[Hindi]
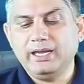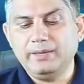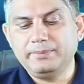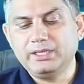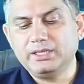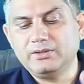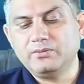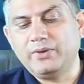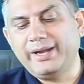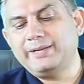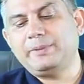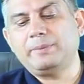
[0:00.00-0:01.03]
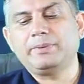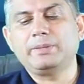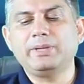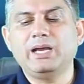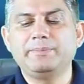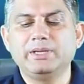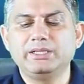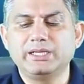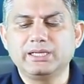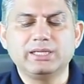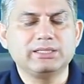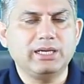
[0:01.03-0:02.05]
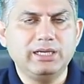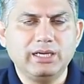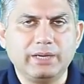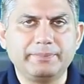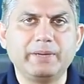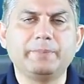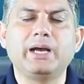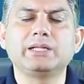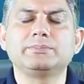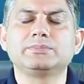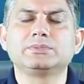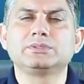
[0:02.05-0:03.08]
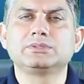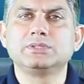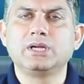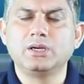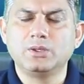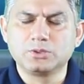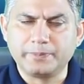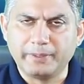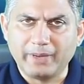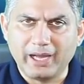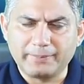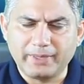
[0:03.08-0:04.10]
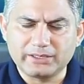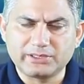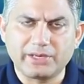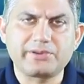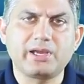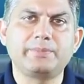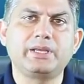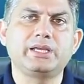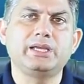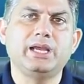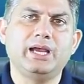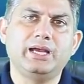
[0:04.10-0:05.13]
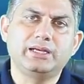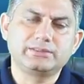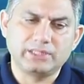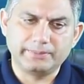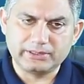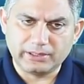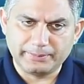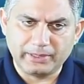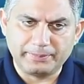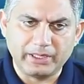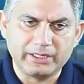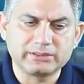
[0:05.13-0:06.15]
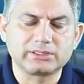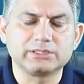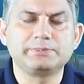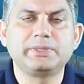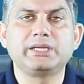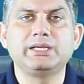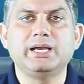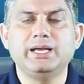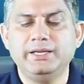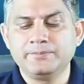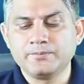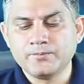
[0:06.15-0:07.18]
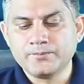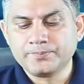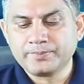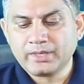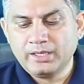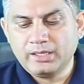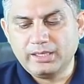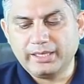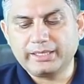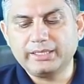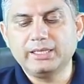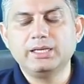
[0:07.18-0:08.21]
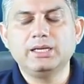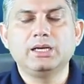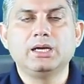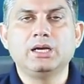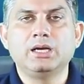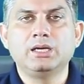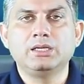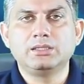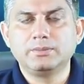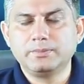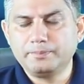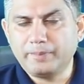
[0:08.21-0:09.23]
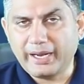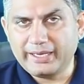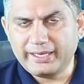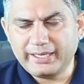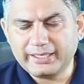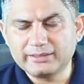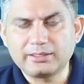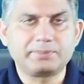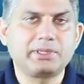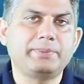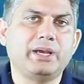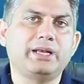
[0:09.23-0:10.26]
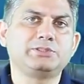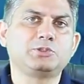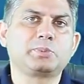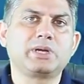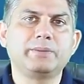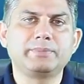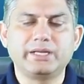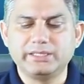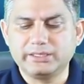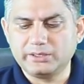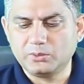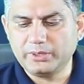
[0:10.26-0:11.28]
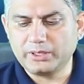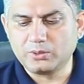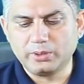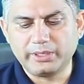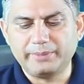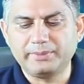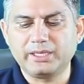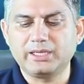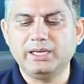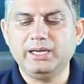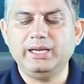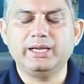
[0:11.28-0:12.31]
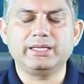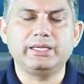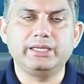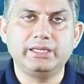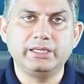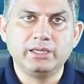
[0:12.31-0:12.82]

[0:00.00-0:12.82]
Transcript: अब वाइट पेपर में आपने देखा था हमने बात उस पर बार बार चर्चा भी की है समय समय पे डिस्कस भी किया है लेकिन पाई डे की सबसे पहले शुभकामनाएं देते हुए कोर्टिंग ने कहा है कि